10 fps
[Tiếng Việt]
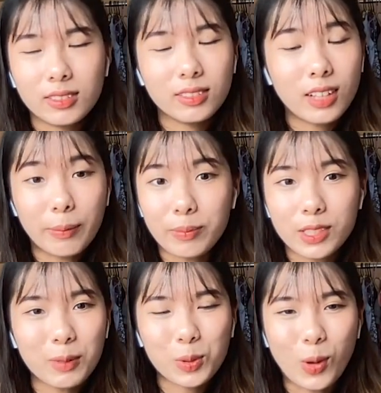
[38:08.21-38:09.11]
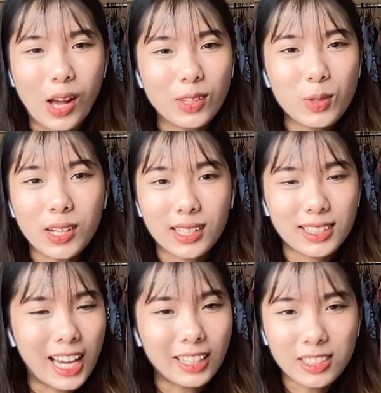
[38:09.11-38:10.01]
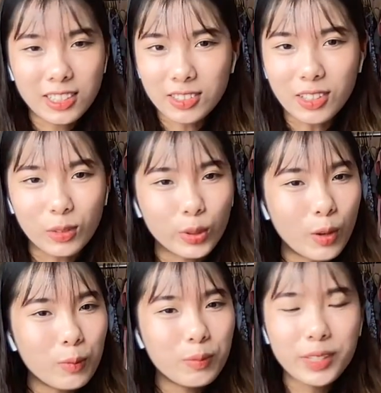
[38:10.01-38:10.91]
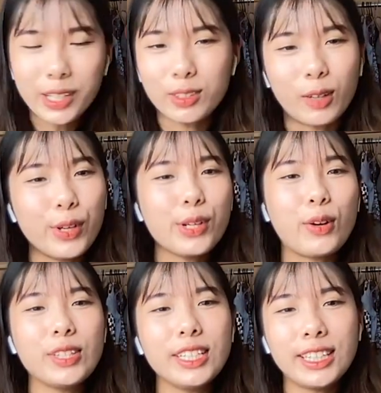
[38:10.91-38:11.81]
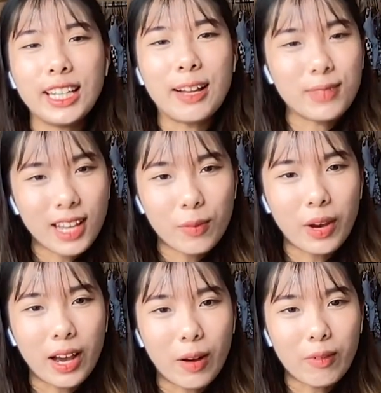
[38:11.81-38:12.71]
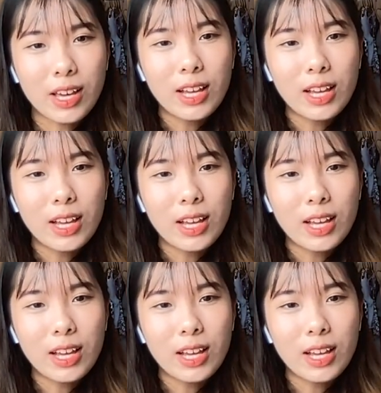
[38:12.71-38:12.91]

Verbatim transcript: ngập trong toán rồi là chán trường rồi không hiểu giáo viên nói gì thì làm sao mà học